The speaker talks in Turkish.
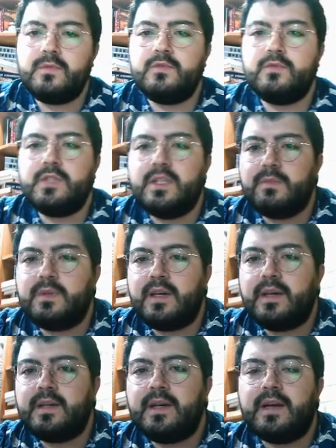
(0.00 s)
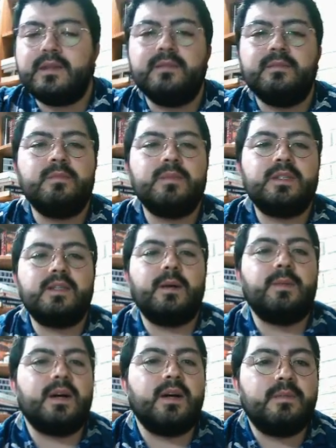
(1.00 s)
Şimdi de yarın
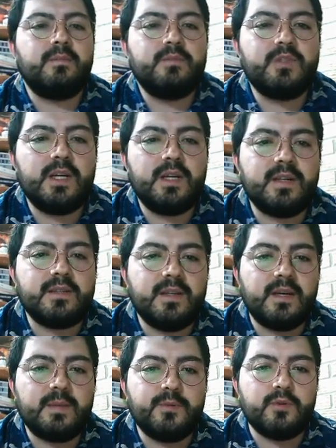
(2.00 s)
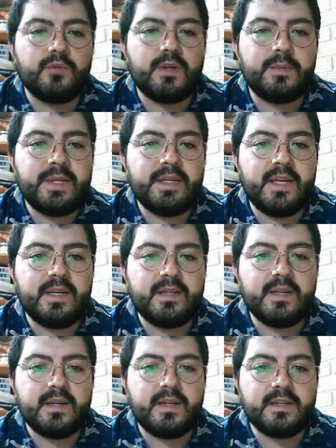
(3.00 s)
sabah Çalar Saat programıyla
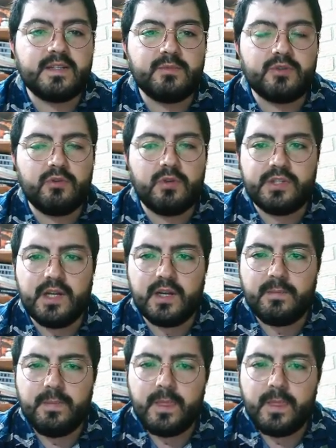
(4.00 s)
yeniden karşımızda olacak.